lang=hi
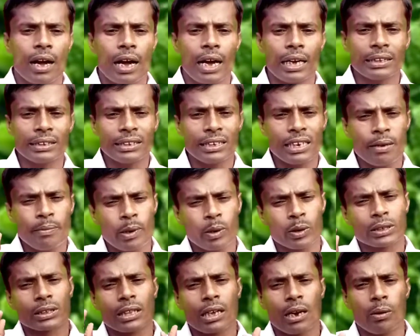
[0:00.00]
अच्छी
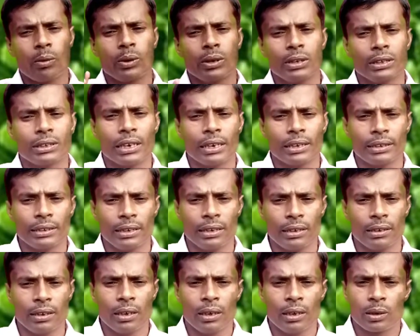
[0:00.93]
व्यवस्था होनी
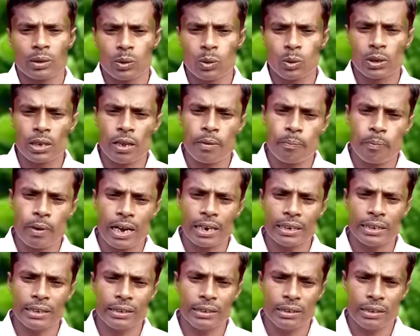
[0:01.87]
चाहिए क्योंकि
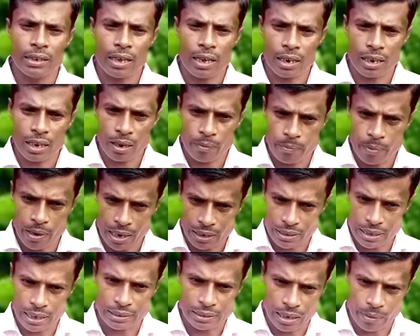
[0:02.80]
पानी अगर भर
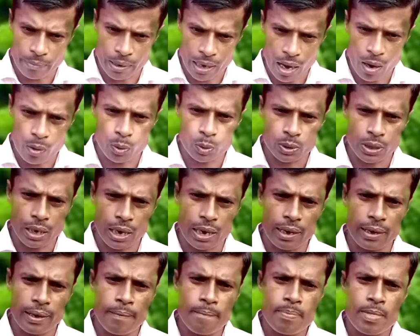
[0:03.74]
जाता भरा होता
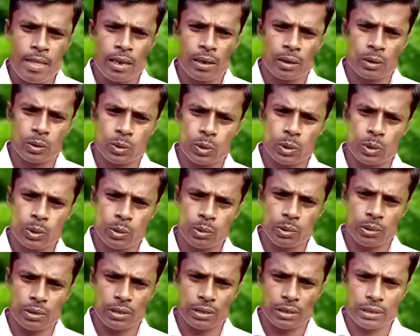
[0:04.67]
है तो
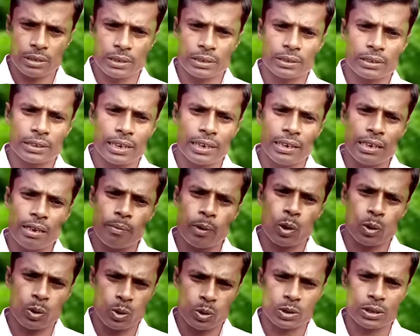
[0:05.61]
इसके लिए
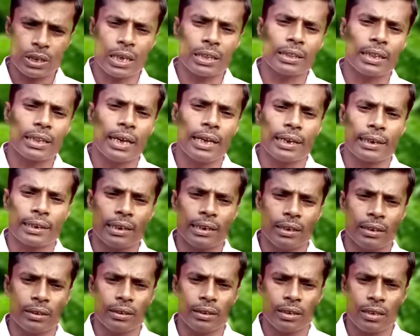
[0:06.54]
बहुत नुकसानदायक है
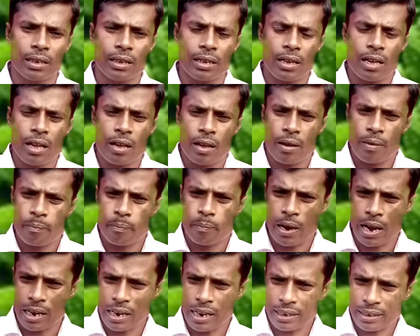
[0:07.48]

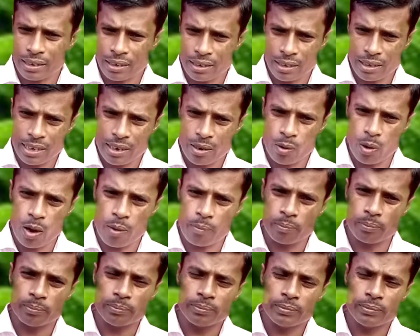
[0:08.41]
पालक की हम